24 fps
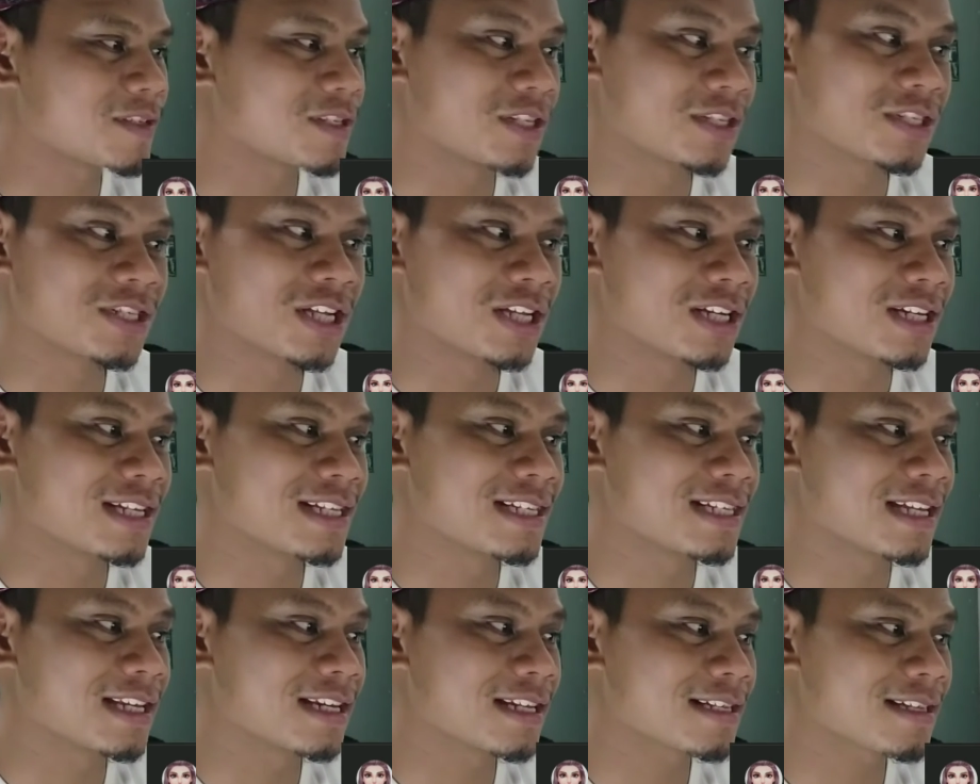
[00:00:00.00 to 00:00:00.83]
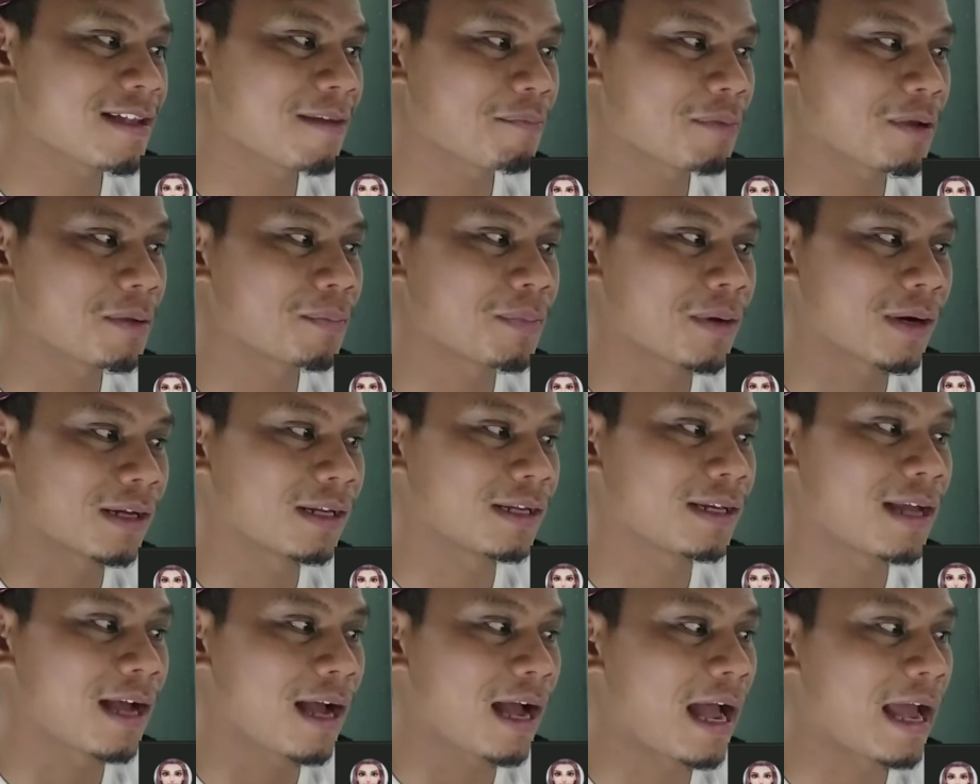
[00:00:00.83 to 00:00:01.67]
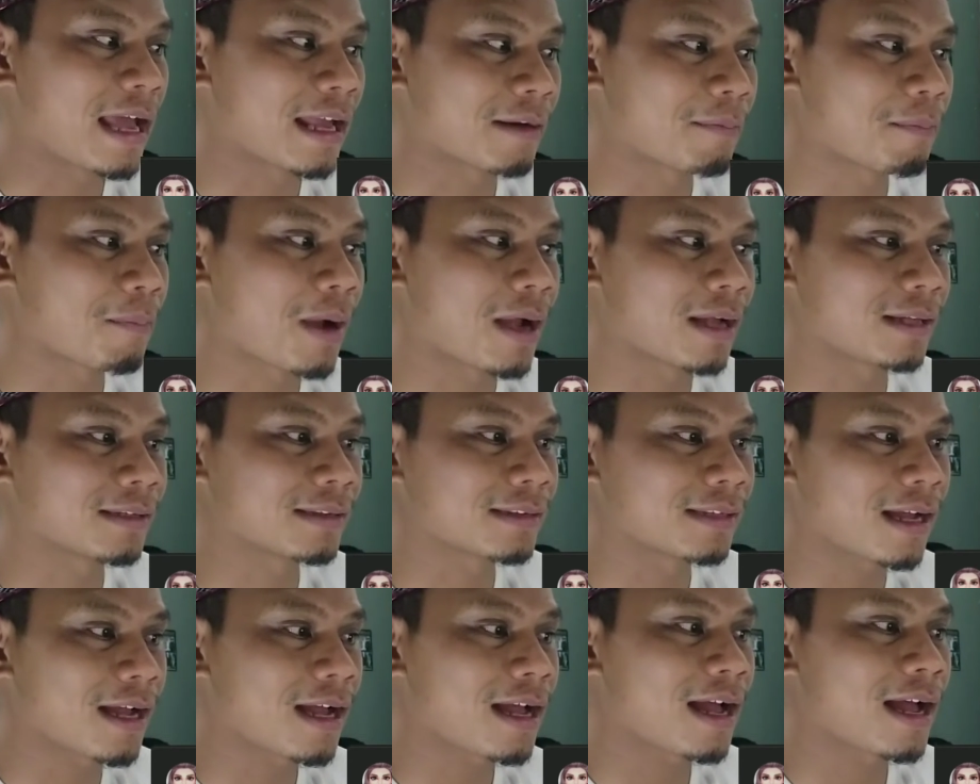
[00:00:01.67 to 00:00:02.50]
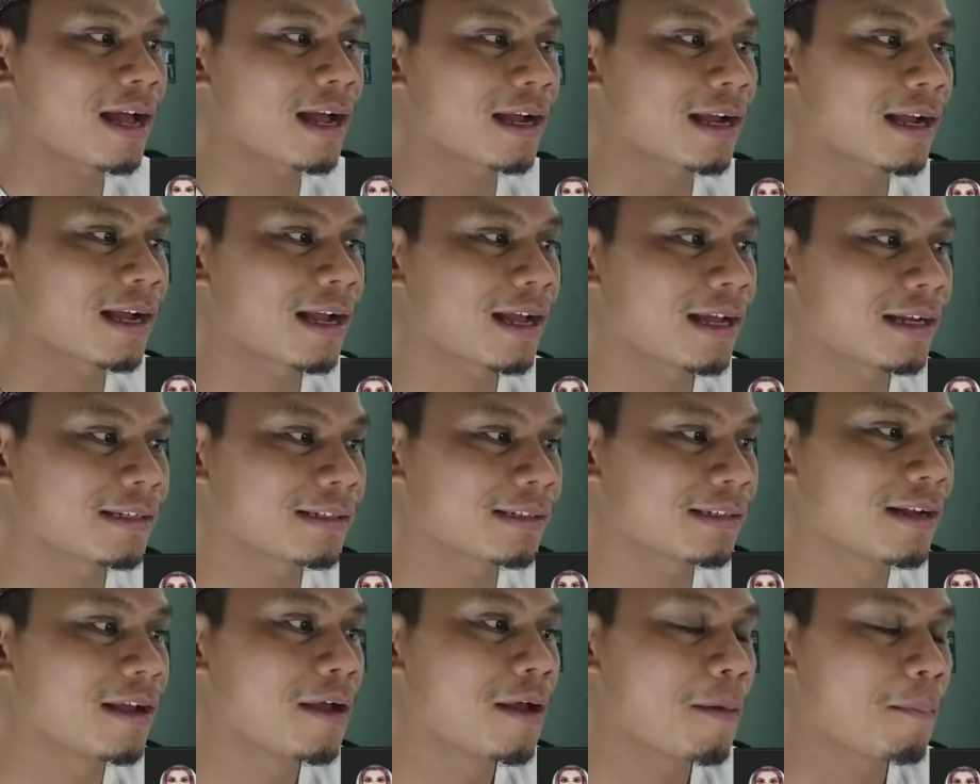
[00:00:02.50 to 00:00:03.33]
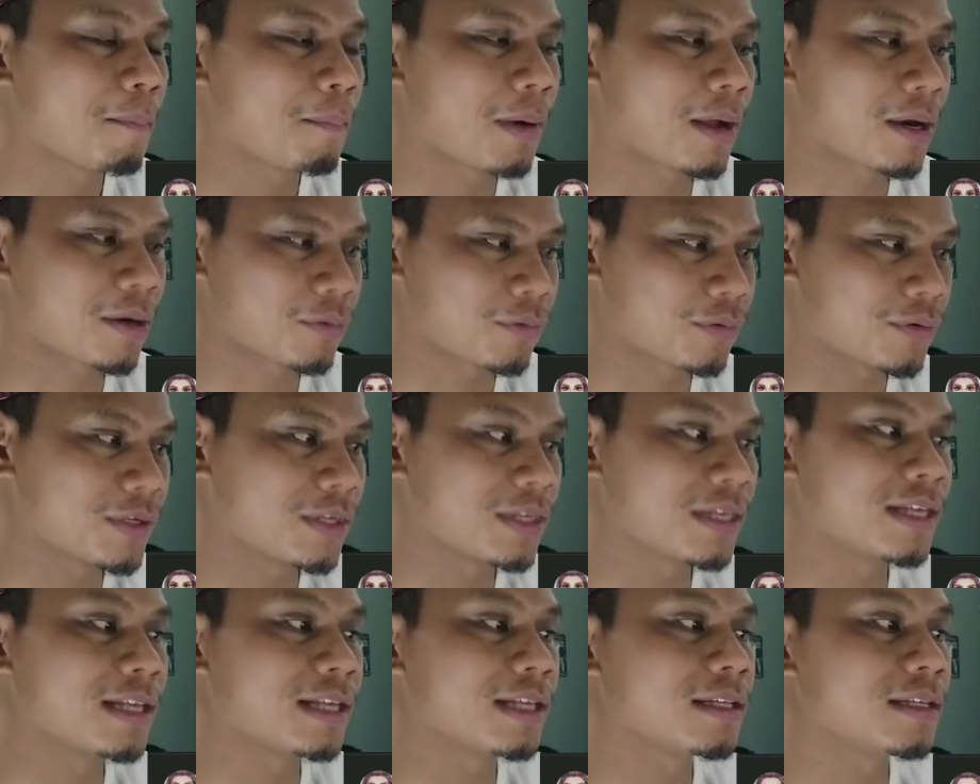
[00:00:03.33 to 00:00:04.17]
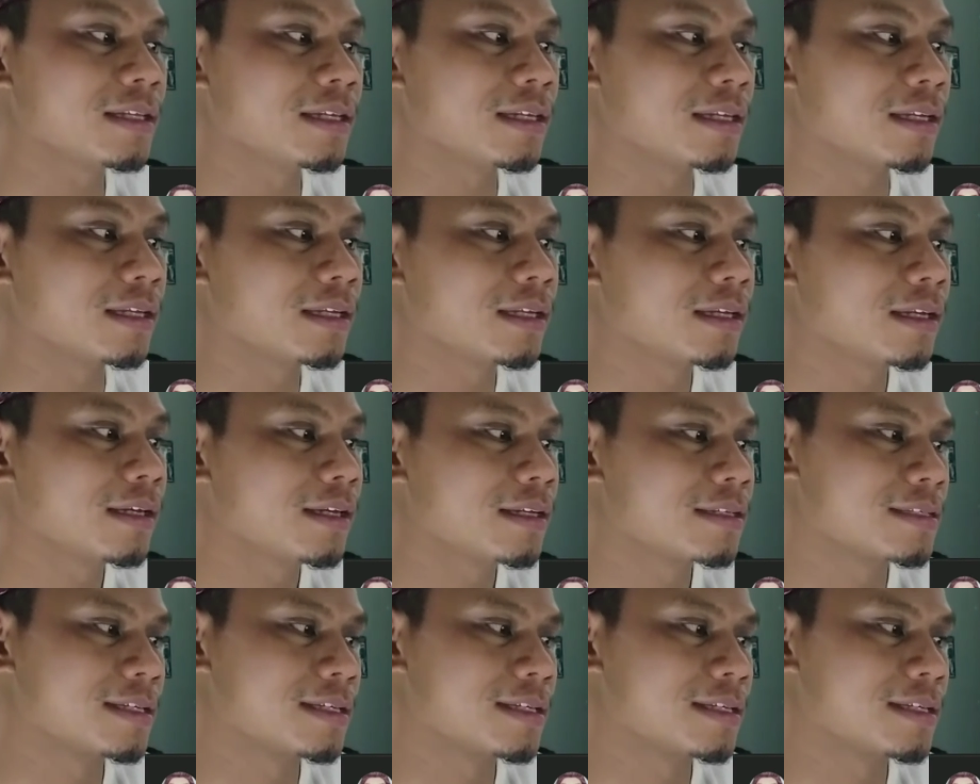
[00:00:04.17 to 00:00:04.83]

Si Jenny Jenny sampai berlinang air mata akan parodi ini.